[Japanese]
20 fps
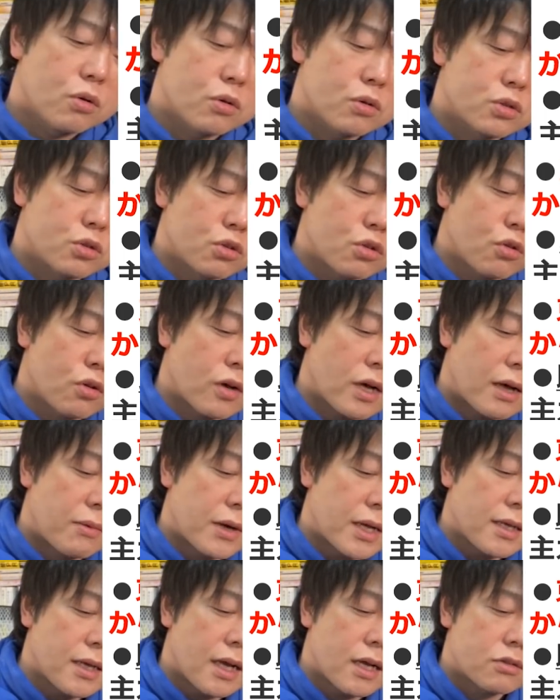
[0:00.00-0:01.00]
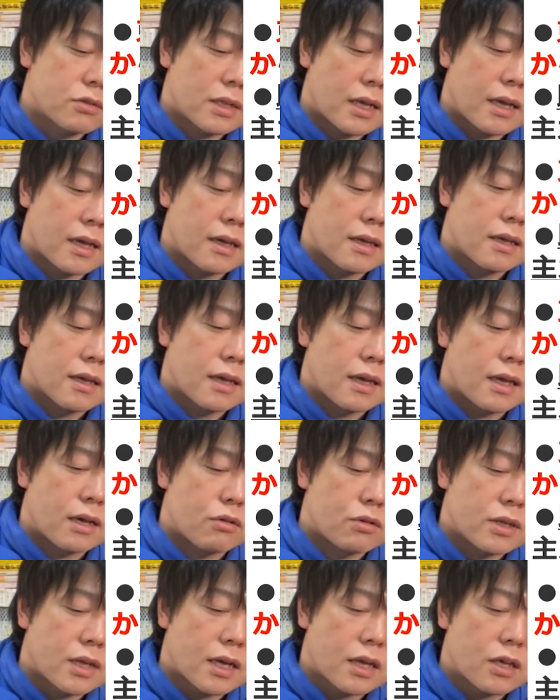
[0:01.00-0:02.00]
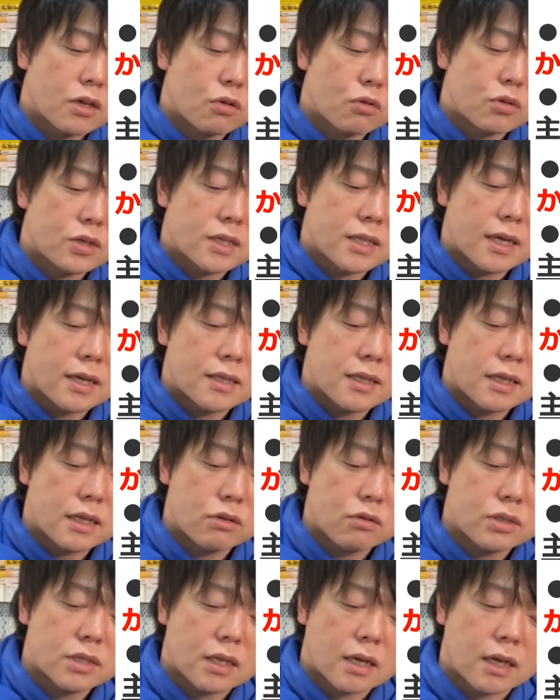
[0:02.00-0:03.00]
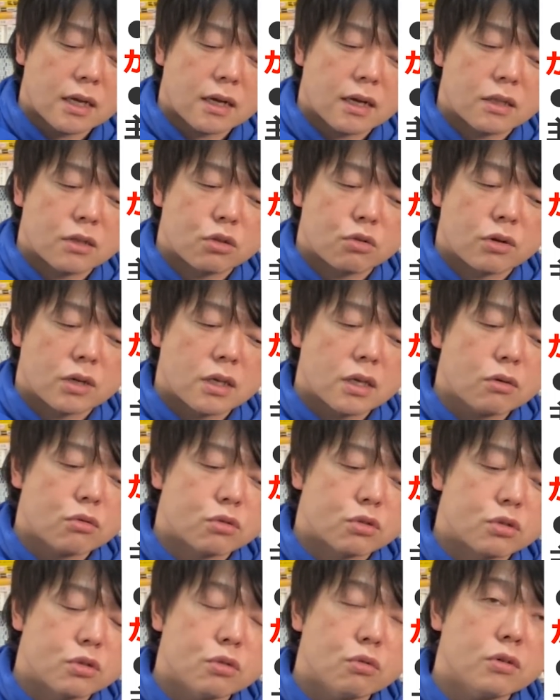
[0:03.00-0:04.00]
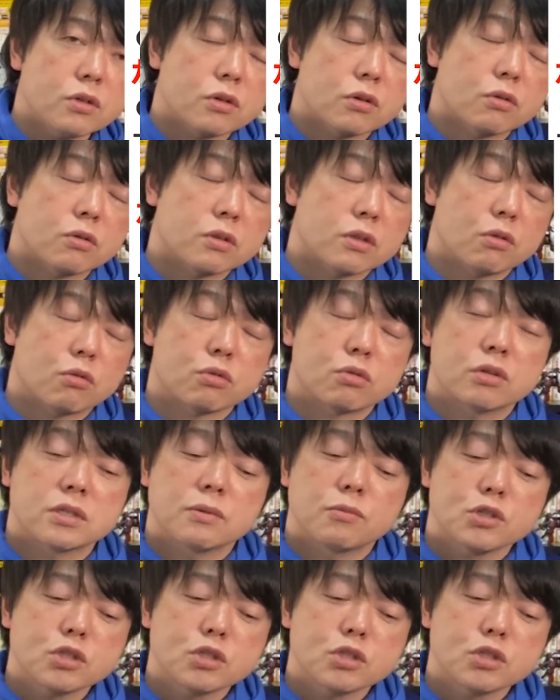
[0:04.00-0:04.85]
それをあまりあるね、えー、売り上げを期待できるんじゃないかっていうのは結構強いってことですね。